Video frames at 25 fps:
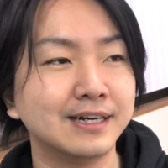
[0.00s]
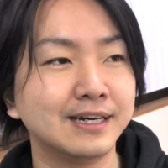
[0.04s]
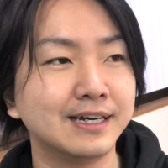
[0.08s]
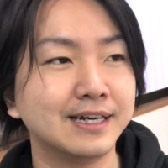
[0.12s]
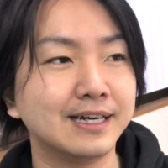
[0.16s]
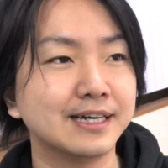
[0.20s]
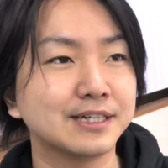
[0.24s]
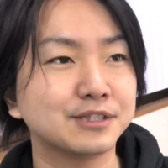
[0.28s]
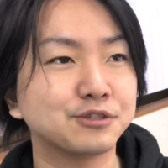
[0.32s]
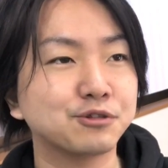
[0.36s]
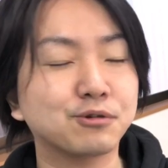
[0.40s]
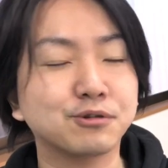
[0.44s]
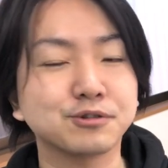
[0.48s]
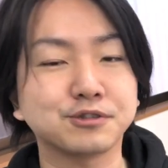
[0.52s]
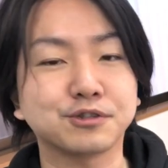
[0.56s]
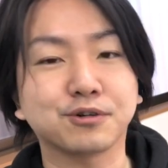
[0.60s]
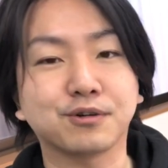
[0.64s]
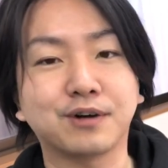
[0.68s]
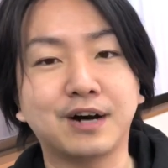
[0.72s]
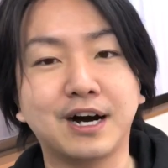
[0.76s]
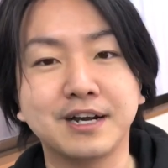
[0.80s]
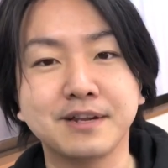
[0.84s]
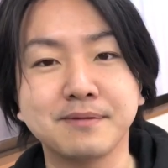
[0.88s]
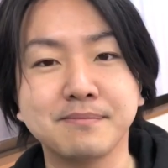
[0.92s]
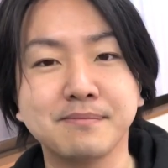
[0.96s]
えー、ちょこちょ
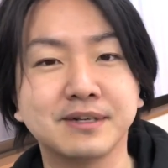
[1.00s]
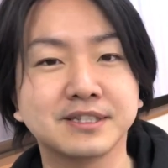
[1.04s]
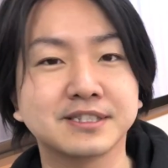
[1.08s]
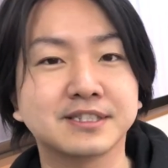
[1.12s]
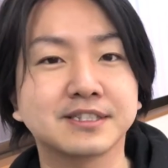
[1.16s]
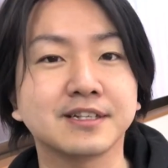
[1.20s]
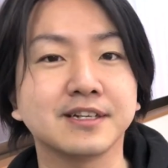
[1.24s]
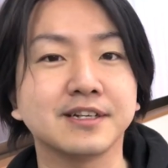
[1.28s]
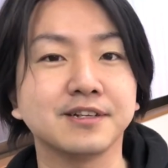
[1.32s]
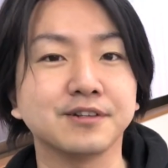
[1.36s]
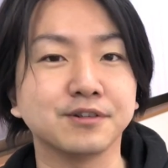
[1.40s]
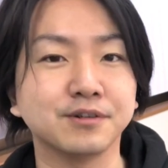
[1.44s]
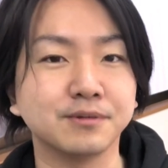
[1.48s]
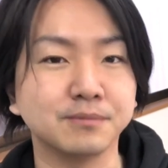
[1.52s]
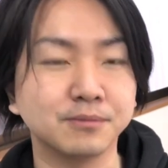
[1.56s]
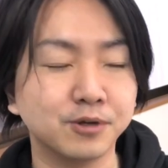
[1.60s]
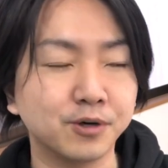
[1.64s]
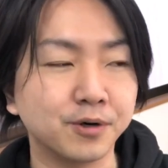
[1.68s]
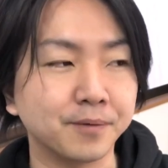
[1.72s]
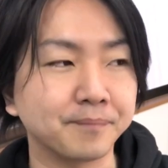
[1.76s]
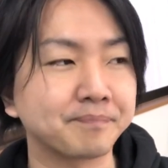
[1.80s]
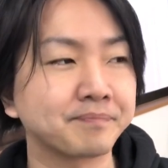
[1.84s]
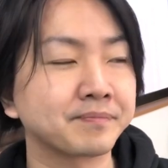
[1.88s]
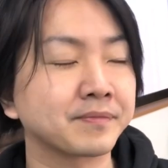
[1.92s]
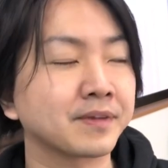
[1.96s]
こありますけれど
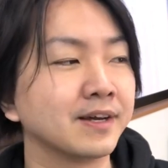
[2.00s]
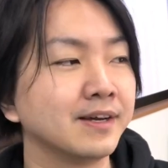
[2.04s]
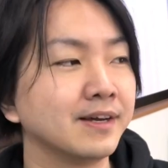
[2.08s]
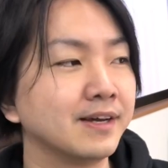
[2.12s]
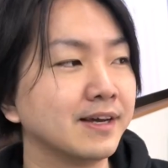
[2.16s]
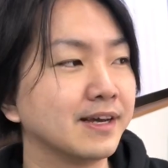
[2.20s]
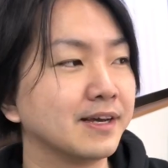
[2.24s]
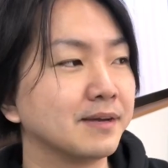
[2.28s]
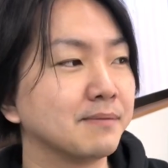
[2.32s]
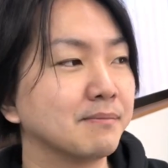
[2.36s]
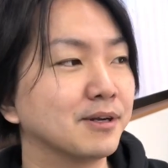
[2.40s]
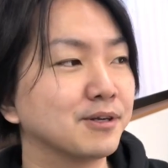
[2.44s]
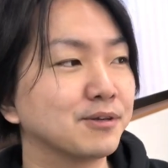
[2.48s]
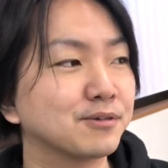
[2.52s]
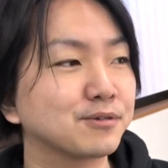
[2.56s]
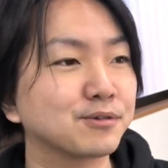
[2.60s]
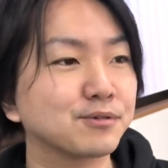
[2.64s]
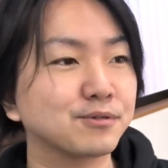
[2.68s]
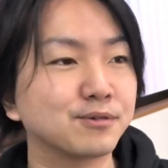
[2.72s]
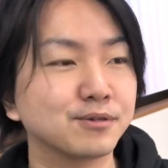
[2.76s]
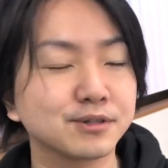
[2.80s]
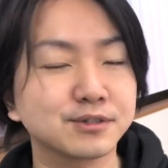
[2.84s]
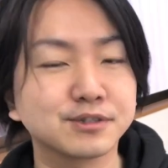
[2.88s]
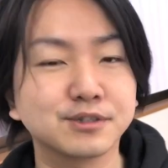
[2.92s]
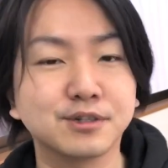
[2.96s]
も今の
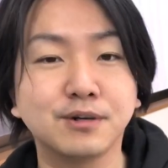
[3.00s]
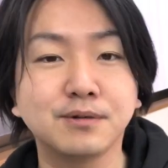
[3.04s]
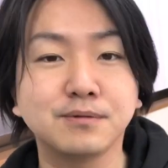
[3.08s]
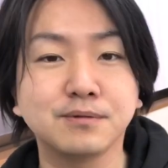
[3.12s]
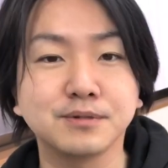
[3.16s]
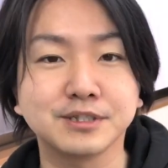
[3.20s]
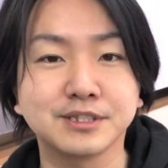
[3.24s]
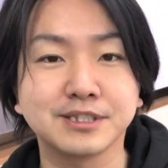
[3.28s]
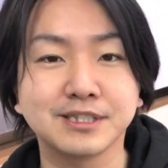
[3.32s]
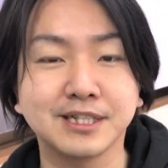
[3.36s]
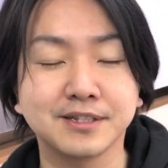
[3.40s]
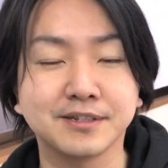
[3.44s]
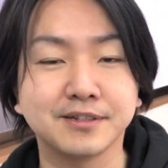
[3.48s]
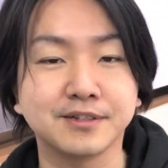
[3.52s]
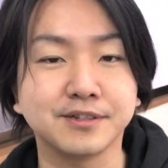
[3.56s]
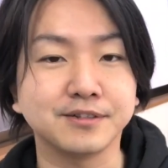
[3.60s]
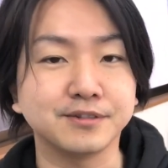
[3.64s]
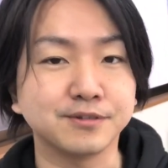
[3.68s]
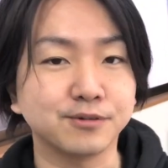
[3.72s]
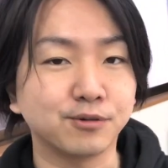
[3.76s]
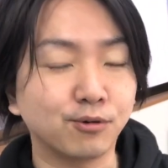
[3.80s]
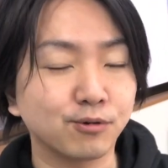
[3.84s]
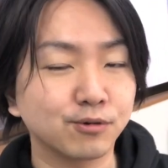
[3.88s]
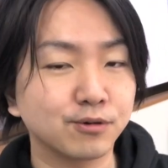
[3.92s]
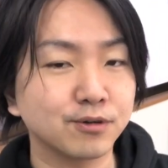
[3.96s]
ところ損をしたって
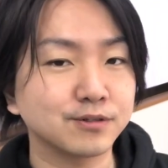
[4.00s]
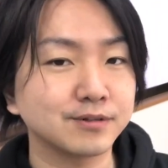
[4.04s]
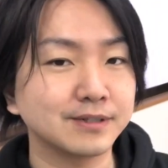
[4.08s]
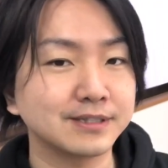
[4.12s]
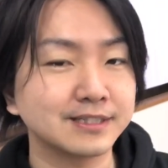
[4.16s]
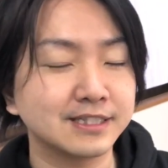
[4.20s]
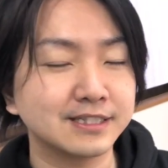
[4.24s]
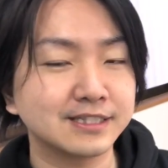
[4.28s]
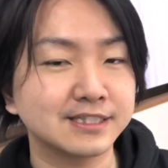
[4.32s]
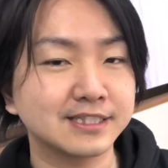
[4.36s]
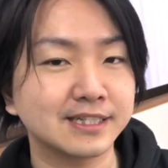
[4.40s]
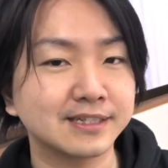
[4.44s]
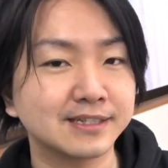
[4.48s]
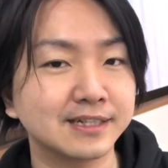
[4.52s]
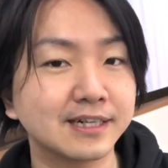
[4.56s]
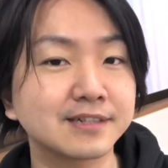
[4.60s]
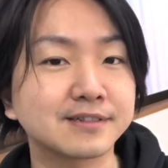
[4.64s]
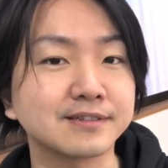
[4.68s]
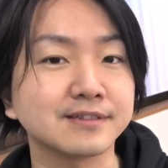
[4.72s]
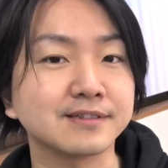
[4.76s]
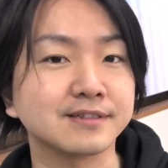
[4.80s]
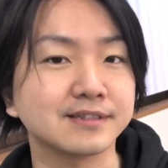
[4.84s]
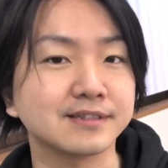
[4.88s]
いう報告は全然なくっ